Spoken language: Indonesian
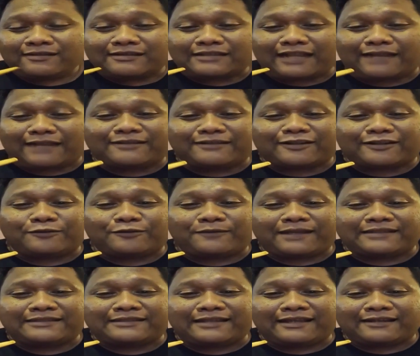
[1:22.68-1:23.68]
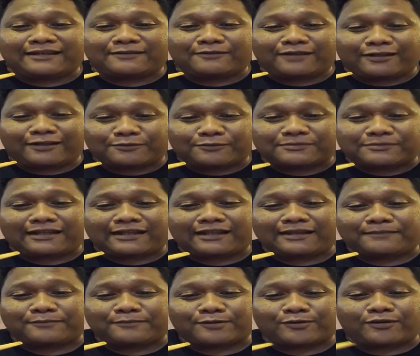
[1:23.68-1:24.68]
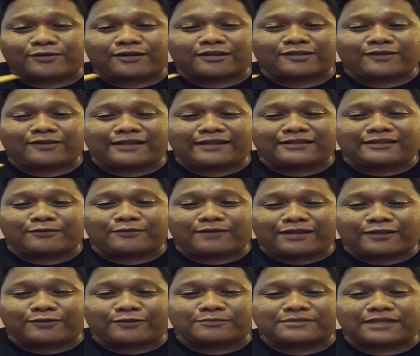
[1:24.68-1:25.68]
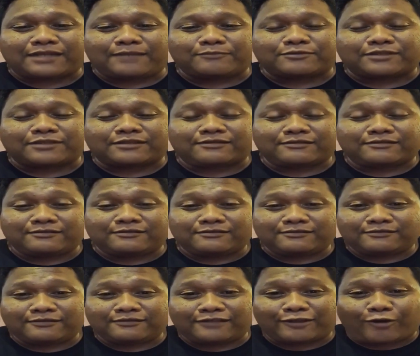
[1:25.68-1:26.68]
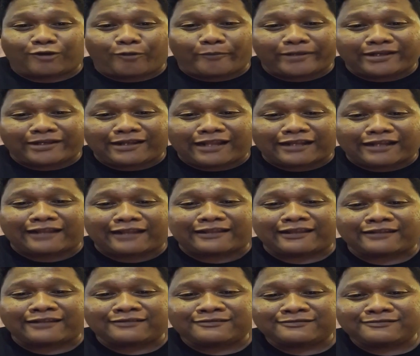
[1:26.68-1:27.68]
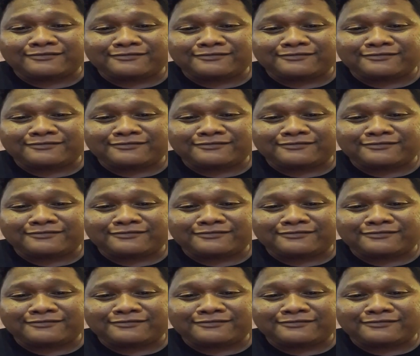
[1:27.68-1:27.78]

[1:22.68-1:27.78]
salam dari Lumajang Waalaikumsalam Purwokerto hadir Waalaikumsalam bisa ini komennya lari-larian